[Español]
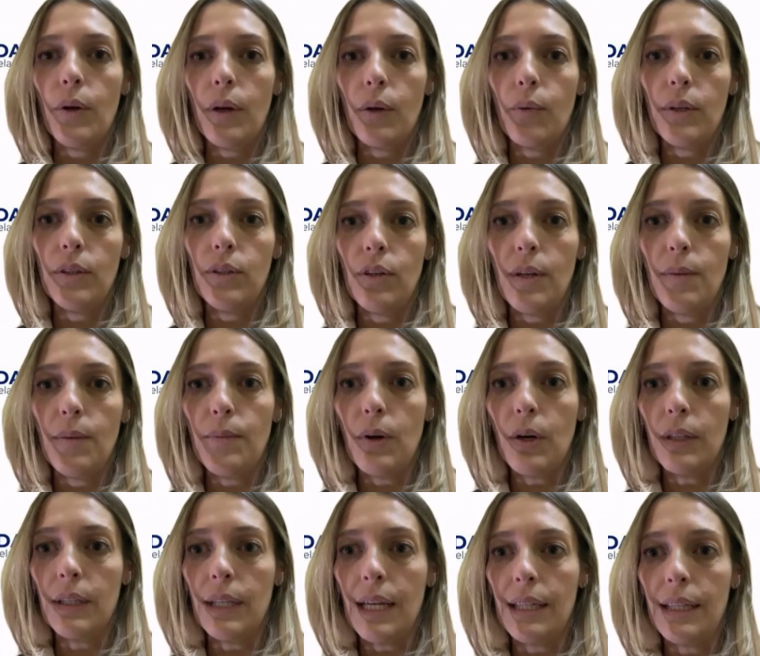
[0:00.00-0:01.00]
cuestión
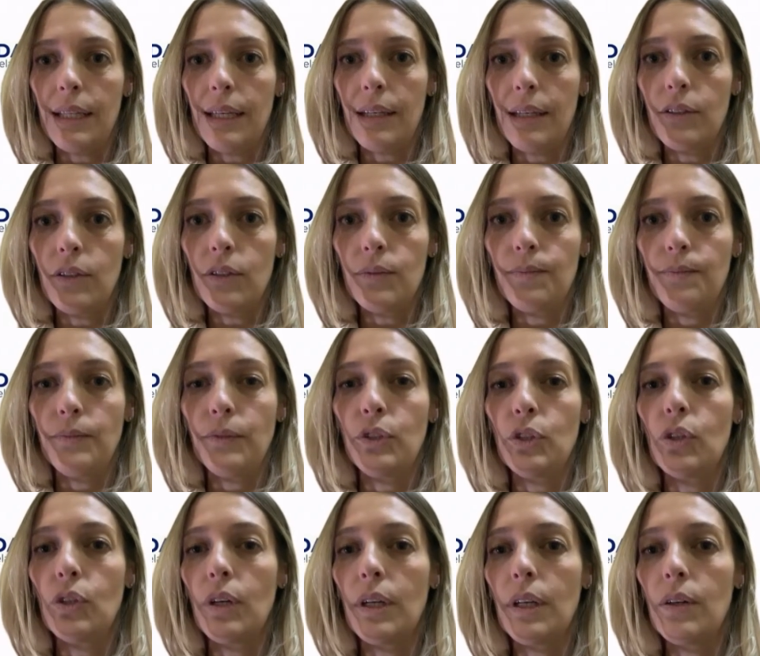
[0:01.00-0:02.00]
importante, ¿no? Yo
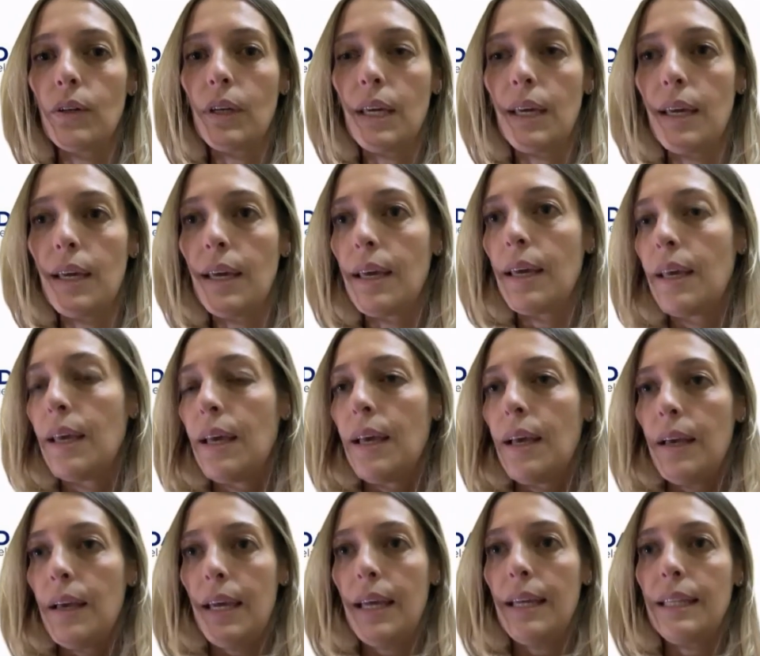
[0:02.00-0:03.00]
creo que
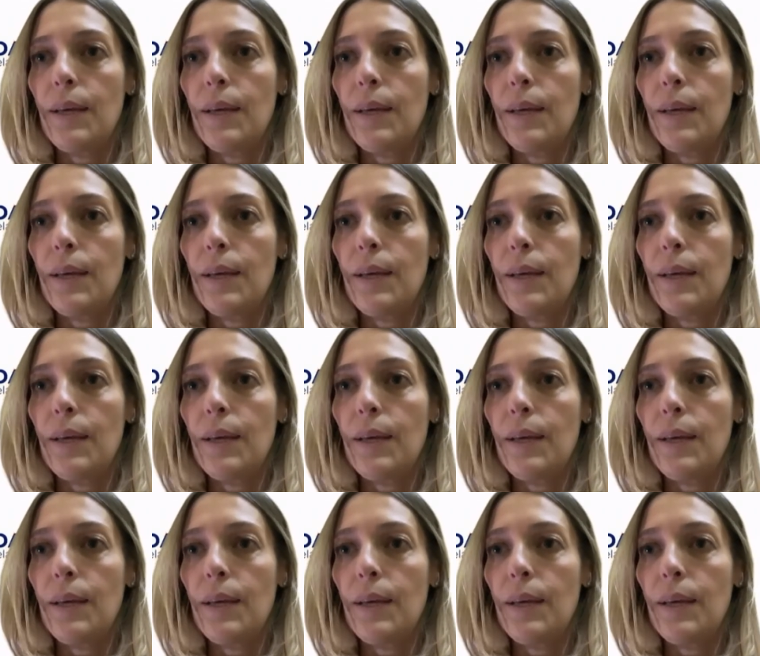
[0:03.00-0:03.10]
este